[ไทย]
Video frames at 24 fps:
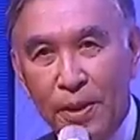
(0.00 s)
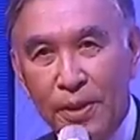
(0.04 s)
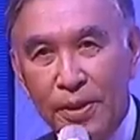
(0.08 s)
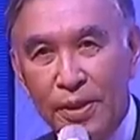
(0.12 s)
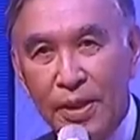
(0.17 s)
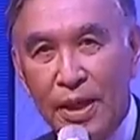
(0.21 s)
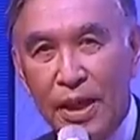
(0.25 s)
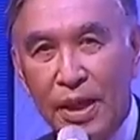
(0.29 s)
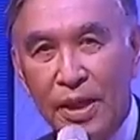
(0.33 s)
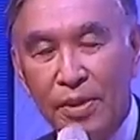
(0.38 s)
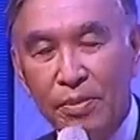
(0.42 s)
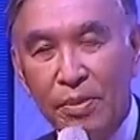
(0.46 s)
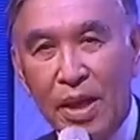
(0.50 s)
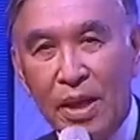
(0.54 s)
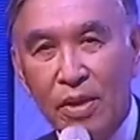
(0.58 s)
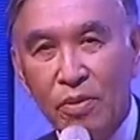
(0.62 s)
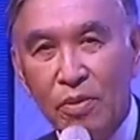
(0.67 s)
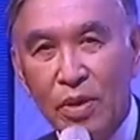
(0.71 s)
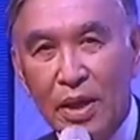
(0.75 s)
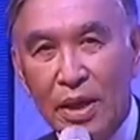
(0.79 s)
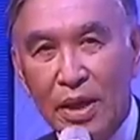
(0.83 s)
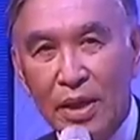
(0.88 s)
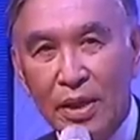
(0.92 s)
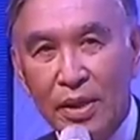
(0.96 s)
ใช้มาก
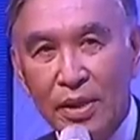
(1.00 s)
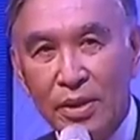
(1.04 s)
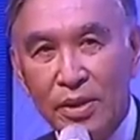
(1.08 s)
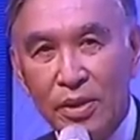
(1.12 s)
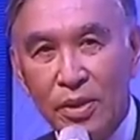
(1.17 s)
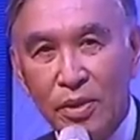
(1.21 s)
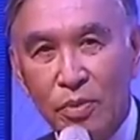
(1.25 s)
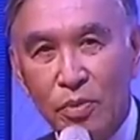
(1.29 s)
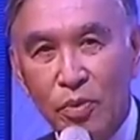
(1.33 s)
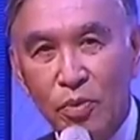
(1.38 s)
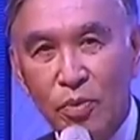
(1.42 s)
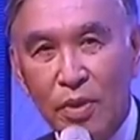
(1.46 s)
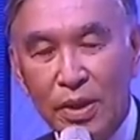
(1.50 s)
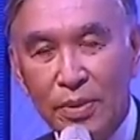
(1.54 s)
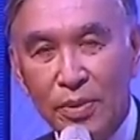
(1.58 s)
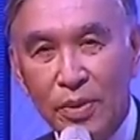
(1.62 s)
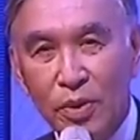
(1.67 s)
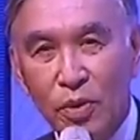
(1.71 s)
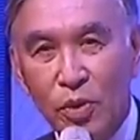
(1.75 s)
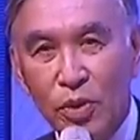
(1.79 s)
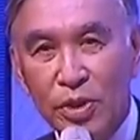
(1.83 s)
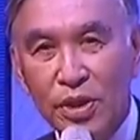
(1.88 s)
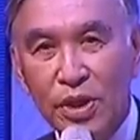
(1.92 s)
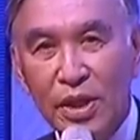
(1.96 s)
กว่าสมมุติว่า
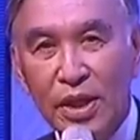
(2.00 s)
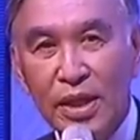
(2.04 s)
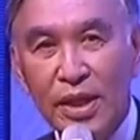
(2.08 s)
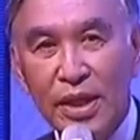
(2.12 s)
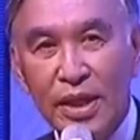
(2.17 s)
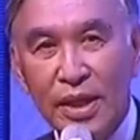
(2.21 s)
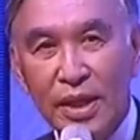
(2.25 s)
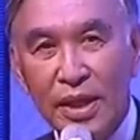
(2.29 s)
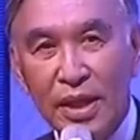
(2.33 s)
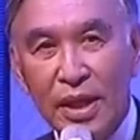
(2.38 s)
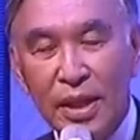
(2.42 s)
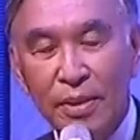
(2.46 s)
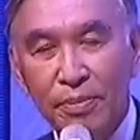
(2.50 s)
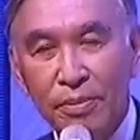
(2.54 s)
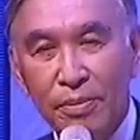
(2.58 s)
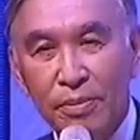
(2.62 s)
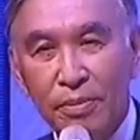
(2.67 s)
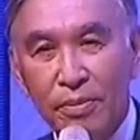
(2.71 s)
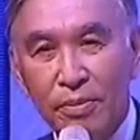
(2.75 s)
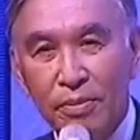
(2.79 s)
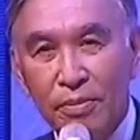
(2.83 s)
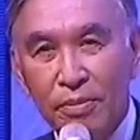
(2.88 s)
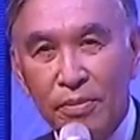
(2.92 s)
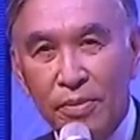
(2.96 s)
โดยเฉลี่ยนะครับ
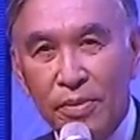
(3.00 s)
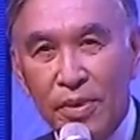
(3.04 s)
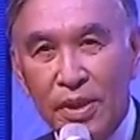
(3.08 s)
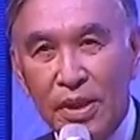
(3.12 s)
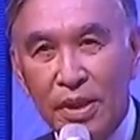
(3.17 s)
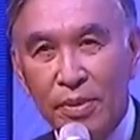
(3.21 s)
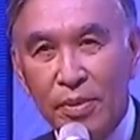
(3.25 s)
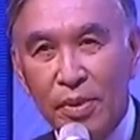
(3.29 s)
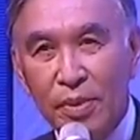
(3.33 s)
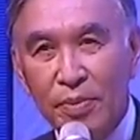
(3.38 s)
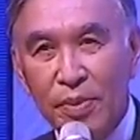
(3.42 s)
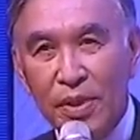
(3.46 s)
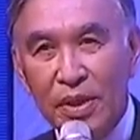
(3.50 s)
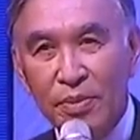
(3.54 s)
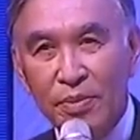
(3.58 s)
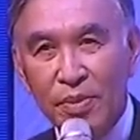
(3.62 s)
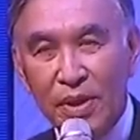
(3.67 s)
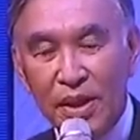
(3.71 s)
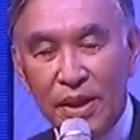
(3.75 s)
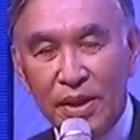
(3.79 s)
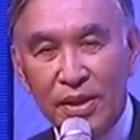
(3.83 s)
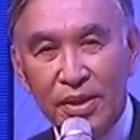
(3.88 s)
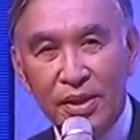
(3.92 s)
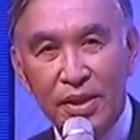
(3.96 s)
เทียบกับประเทศ
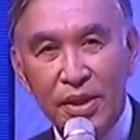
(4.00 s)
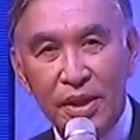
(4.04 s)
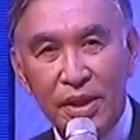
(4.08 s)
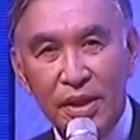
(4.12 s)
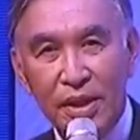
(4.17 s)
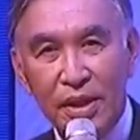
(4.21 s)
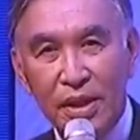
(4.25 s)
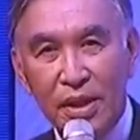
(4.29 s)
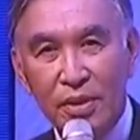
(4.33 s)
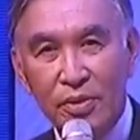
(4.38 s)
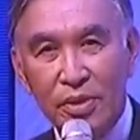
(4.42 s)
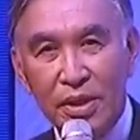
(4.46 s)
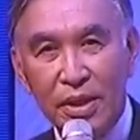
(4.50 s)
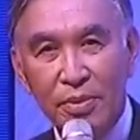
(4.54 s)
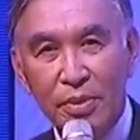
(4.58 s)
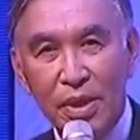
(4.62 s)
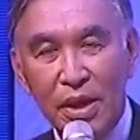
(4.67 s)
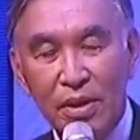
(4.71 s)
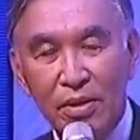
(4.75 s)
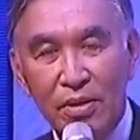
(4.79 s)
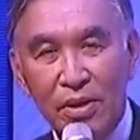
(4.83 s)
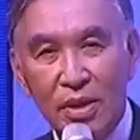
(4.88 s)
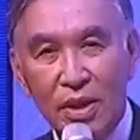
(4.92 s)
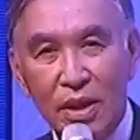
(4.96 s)
มาเลเซียเนี่ยเราใช้
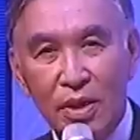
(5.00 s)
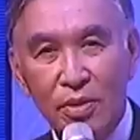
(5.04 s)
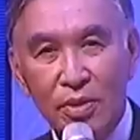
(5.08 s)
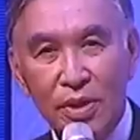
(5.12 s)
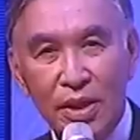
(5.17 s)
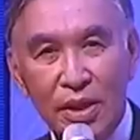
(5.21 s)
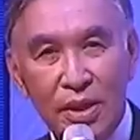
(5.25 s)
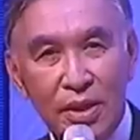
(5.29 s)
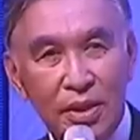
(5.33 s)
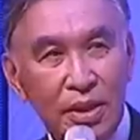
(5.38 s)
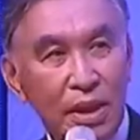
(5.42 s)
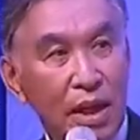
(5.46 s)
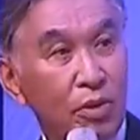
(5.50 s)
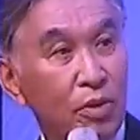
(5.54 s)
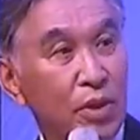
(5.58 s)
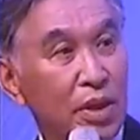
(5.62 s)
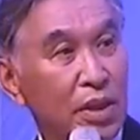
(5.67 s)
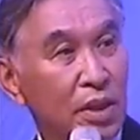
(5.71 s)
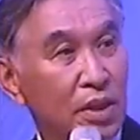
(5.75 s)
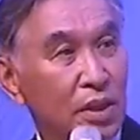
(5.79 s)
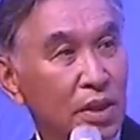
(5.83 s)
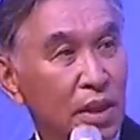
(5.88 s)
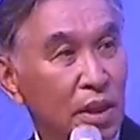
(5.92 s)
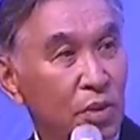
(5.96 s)
มากกว่าเขาอีก
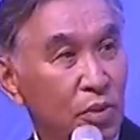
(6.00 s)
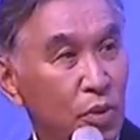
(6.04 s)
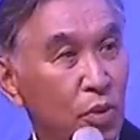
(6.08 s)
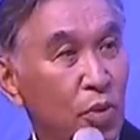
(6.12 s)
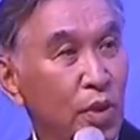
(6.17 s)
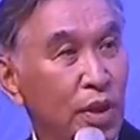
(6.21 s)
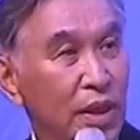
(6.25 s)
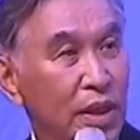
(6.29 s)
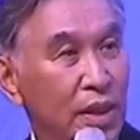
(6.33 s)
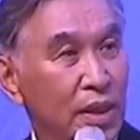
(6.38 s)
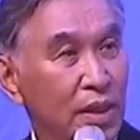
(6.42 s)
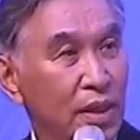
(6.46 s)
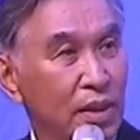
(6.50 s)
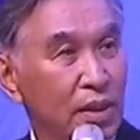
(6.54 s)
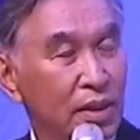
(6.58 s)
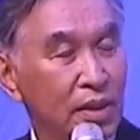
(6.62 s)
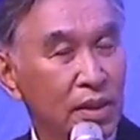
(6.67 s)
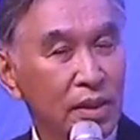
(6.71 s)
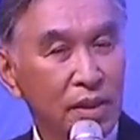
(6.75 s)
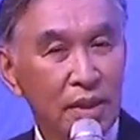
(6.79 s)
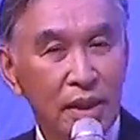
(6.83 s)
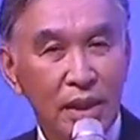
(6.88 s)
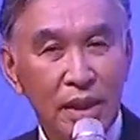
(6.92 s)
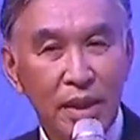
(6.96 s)
เท่าตัวหนึ่ง
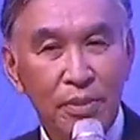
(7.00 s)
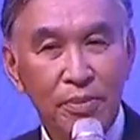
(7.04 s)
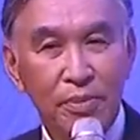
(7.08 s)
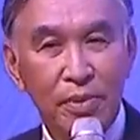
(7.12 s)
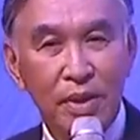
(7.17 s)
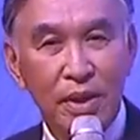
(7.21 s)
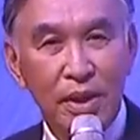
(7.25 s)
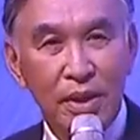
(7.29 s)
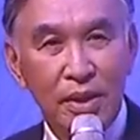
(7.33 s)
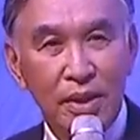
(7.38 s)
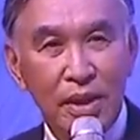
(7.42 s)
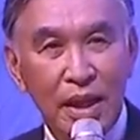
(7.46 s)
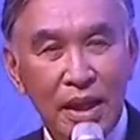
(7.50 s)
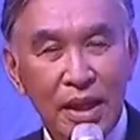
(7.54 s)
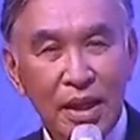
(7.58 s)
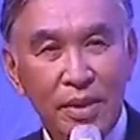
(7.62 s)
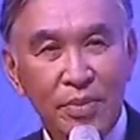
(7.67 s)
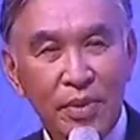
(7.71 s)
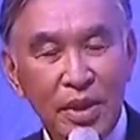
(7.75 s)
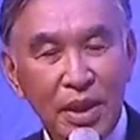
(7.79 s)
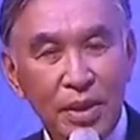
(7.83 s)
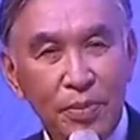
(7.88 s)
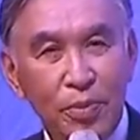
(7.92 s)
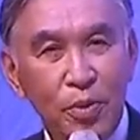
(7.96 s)
นะครับแต่ยัง
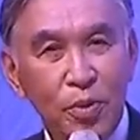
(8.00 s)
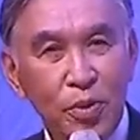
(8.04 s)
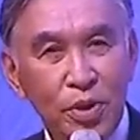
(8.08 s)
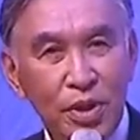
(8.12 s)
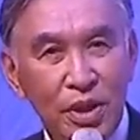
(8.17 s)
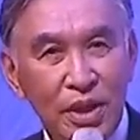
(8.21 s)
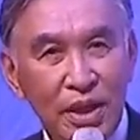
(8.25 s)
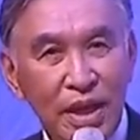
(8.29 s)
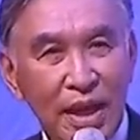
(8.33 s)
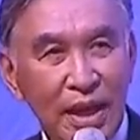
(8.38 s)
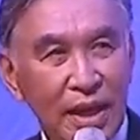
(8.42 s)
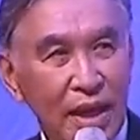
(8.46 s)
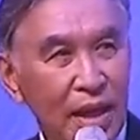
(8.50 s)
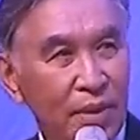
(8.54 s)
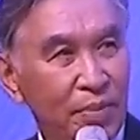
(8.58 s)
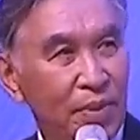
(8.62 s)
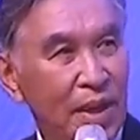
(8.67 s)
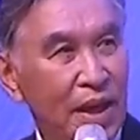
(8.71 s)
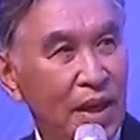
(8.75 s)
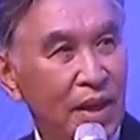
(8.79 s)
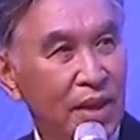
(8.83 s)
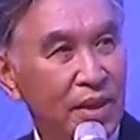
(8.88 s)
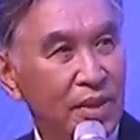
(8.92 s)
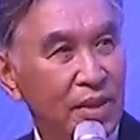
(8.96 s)
ไม่ได้พูดถึงแรงงาน
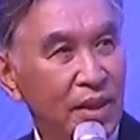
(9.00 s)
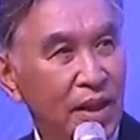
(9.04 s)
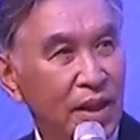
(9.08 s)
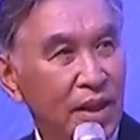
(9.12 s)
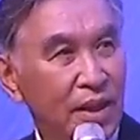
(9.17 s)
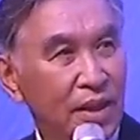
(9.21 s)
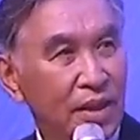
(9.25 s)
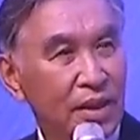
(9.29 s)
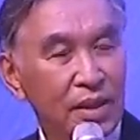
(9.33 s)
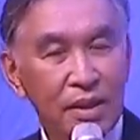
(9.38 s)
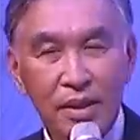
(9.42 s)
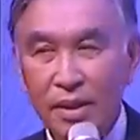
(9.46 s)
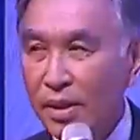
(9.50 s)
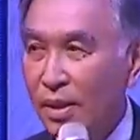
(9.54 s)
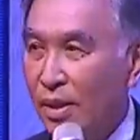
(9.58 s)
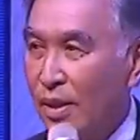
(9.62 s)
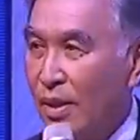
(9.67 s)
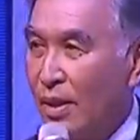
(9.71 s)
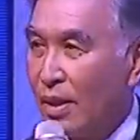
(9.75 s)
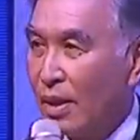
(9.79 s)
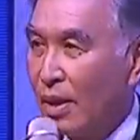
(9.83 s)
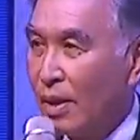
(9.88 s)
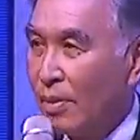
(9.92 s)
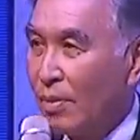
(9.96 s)
ภาคเก
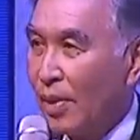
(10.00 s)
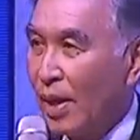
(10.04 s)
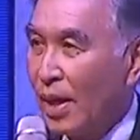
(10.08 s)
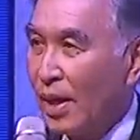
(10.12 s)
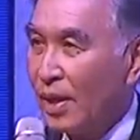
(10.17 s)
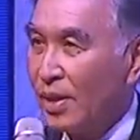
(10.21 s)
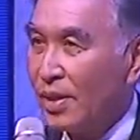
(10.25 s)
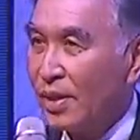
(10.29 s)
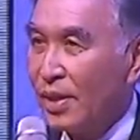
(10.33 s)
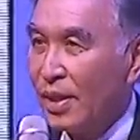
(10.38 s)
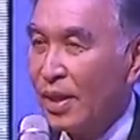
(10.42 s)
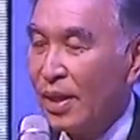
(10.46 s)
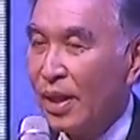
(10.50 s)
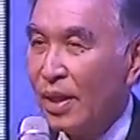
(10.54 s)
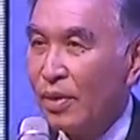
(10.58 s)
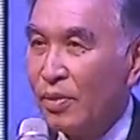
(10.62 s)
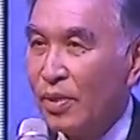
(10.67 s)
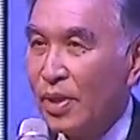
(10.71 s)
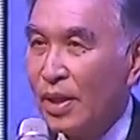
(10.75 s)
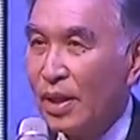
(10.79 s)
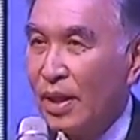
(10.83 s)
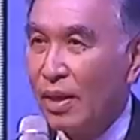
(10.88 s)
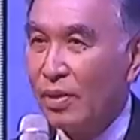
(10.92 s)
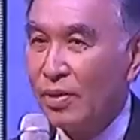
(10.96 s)
ษตรเรา
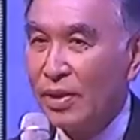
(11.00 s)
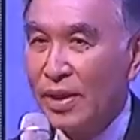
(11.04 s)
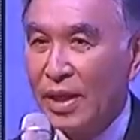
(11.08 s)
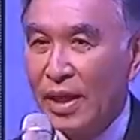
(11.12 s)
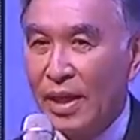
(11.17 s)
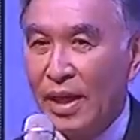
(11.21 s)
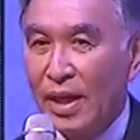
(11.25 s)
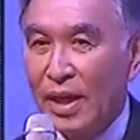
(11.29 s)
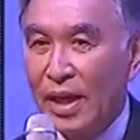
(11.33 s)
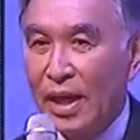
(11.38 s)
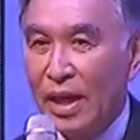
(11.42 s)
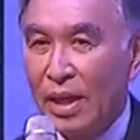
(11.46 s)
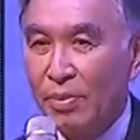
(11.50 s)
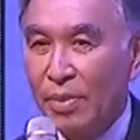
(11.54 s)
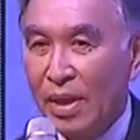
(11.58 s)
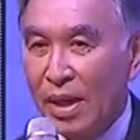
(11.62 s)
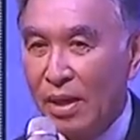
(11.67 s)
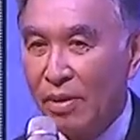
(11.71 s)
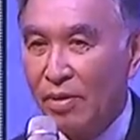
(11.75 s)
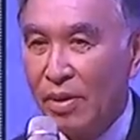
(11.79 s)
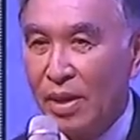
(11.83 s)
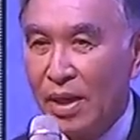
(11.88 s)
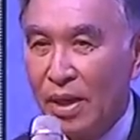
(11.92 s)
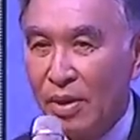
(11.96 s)
เนี่ยเราใช้แรงงานมา
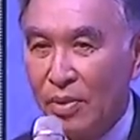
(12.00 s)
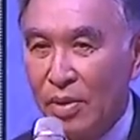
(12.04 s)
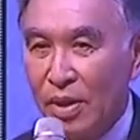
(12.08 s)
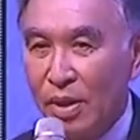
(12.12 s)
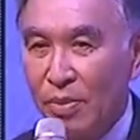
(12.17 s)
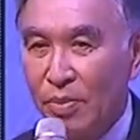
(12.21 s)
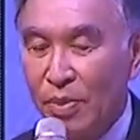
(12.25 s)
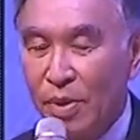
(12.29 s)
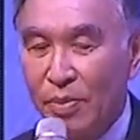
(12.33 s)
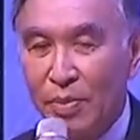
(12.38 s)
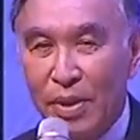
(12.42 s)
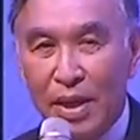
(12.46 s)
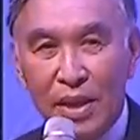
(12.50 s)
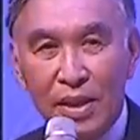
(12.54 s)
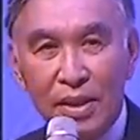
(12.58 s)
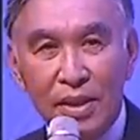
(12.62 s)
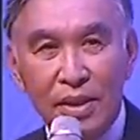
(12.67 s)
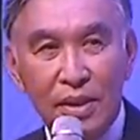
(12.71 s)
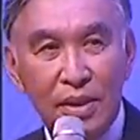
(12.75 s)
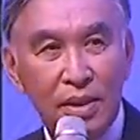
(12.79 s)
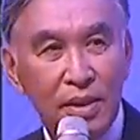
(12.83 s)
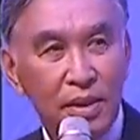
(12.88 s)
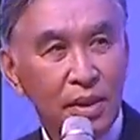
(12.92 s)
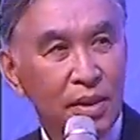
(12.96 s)
กกว่าเขาเนี่ยประมาณ
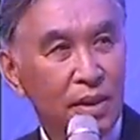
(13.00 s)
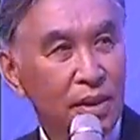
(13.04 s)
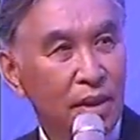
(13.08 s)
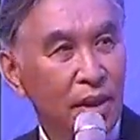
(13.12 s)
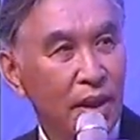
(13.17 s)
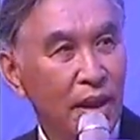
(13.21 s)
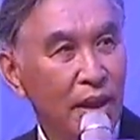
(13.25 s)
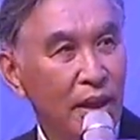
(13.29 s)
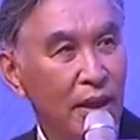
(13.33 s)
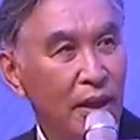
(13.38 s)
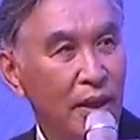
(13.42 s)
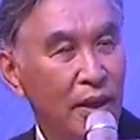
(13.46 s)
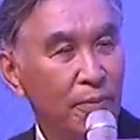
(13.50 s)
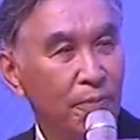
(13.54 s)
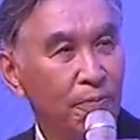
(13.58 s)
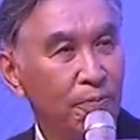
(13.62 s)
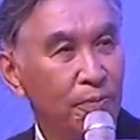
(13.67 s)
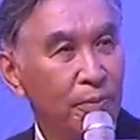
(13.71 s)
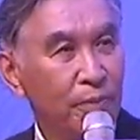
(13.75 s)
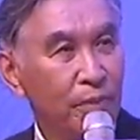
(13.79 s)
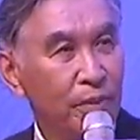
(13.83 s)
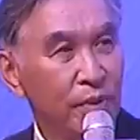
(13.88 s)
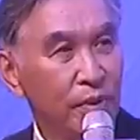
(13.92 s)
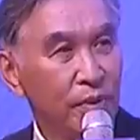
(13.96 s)

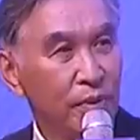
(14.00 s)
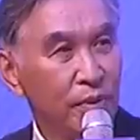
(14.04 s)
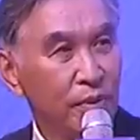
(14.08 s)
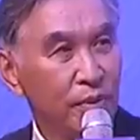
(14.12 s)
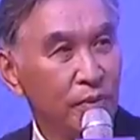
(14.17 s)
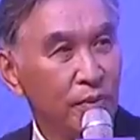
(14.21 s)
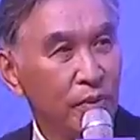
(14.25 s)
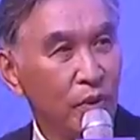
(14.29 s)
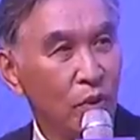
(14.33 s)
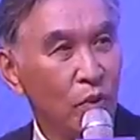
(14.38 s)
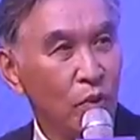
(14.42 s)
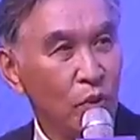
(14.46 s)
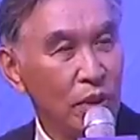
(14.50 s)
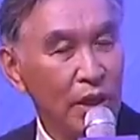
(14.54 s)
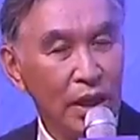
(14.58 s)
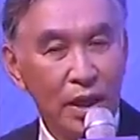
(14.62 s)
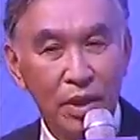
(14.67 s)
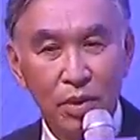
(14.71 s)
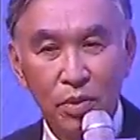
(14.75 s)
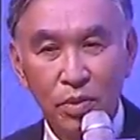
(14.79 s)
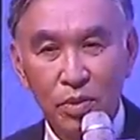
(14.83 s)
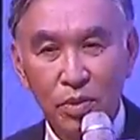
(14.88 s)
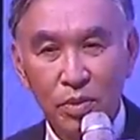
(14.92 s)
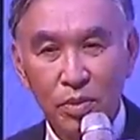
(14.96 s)
6 เท่า